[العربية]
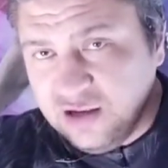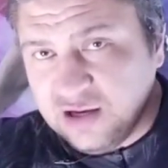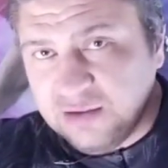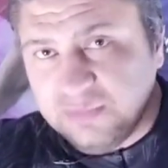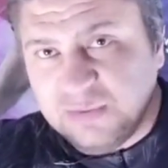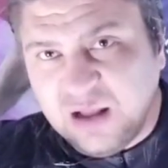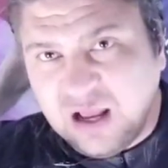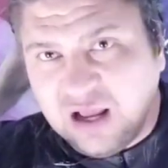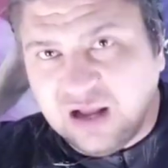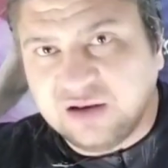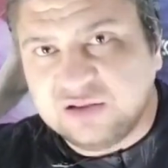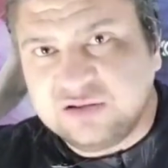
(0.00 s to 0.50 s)

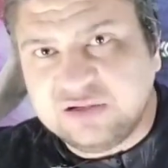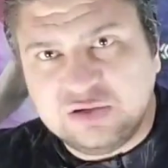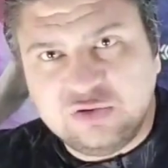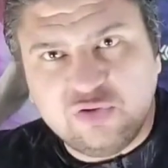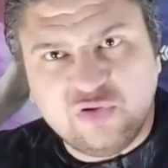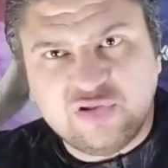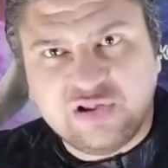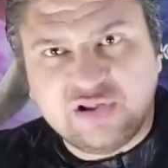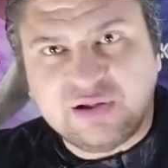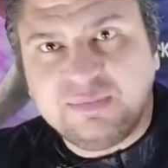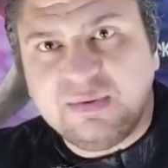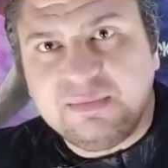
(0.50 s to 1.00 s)
لمرحله
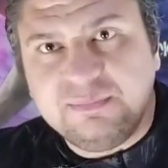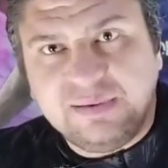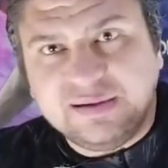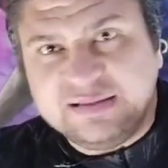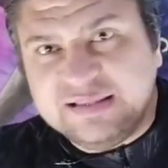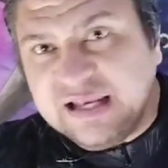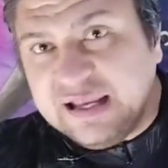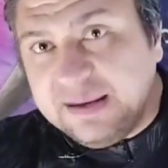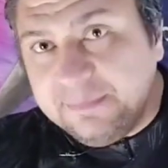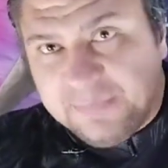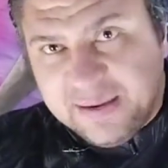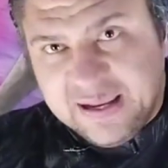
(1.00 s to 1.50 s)
ان حسام
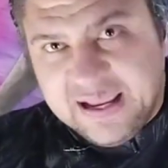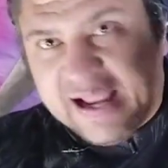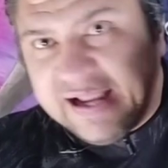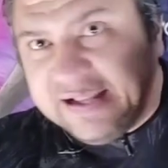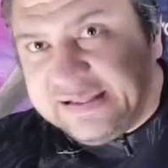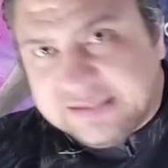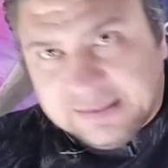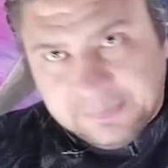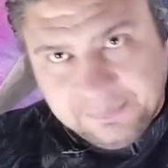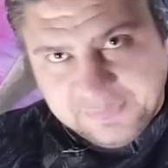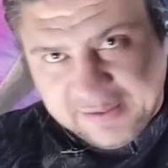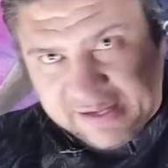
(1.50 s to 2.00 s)
البدري
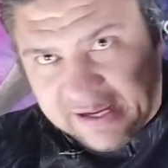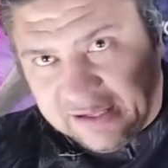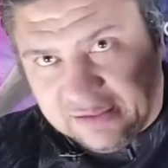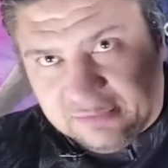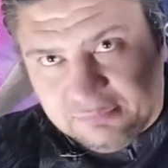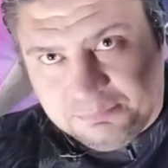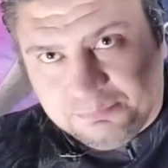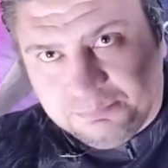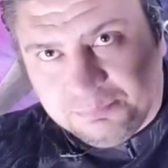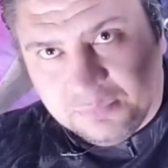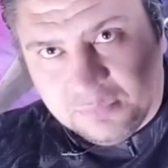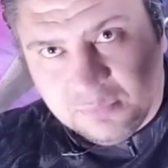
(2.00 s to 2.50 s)
بيكذب
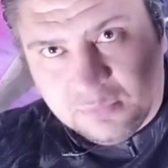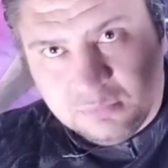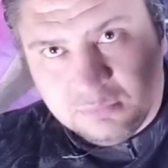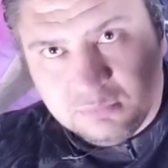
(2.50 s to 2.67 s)
كذب